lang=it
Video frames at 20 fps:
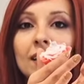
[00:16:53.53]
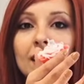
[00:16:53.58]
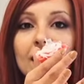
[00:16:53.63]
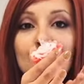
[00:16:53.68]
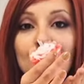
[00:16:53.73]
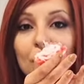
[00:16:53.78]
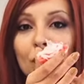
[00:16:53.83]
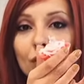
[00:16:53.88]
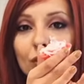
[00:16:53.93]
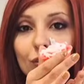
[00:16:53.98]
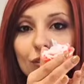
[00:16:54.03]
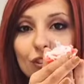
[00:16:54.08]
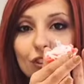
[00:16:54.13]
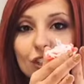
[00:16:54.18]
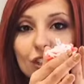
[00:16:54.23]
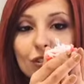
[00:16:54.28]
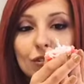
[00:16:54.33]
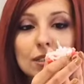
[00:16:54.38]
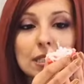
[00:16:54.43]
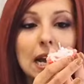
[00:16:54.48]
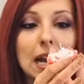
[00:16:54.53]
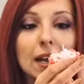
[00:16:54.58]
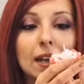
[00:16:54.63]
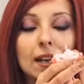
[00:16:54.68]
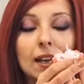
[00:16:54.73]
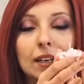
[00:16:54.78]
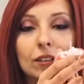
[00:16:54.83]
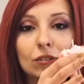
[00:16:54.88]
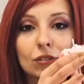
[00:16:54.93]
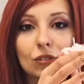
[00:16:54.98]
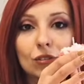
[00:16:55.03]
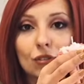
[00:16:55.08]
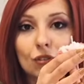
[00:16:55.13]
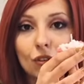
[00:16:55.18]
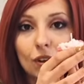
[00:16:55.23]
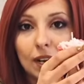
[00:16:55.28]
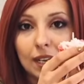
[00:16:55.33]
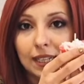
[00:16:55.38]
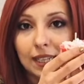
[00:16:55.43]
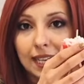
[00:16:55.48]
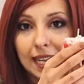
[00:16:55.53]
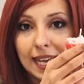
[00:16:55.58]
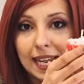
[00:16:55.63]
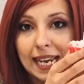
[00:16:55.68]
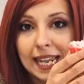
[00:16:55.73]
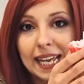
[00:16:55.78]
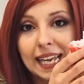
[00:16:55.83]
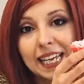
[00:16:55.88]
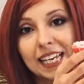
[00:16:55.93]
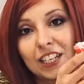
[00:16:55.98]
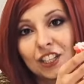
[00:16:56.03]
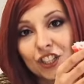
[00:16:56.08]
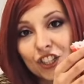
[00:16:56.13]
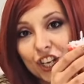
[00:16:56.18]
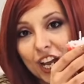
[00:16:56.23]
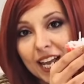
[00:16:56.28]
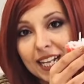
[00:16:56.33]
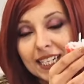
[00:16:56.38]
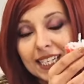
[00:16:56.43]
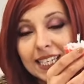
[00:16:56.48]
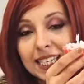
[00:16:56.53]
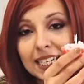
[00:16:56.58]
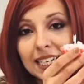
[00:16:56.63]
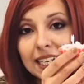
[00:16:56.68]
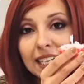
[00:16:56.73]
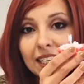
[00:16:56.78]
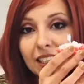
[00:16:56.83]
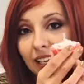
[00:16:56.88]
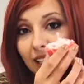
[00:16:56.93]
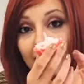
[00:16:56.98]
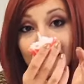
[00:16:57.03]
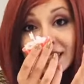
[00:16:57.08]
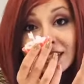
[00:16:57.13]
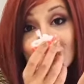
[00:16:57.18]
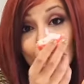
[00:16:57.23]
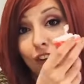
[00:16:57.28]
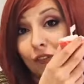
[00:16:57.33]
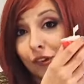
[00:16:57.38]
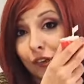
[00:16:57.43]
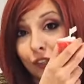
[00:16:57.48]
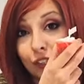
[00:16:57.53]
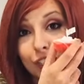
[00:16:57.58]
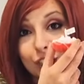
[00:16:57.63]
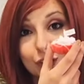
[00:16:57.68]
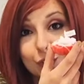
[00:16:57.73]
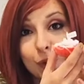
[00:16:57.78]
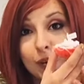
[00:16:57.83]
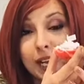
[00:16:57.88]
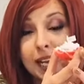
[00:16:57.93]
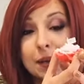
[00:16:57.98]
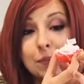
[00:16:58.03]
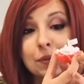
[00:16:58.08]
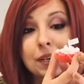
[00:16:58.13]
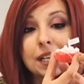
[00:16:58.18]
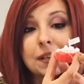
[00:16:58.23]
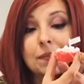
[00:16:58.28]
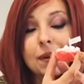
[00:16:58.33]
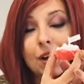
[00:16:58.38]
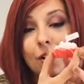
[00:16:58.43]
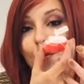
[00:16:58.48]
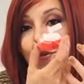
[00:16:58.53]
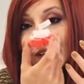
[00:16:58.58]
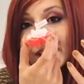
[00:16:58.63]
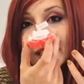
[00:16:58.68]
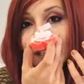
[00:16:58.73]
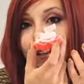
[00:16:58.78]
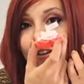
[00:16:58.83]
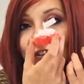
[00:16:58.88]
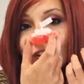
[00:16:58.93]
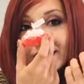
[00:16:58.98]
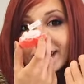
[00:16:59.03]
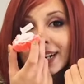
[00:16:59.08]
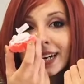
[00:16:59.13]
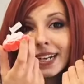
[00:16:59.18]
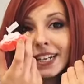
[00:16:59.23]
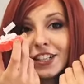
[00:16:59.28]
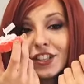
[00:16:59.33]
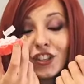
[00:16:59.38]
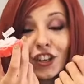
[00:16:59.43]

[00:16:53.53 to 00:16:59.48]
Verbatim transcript: Chi mi conosce lo sa che adoro candele, incensi, anzi già ve l'ho detto anche prima, quindi oltre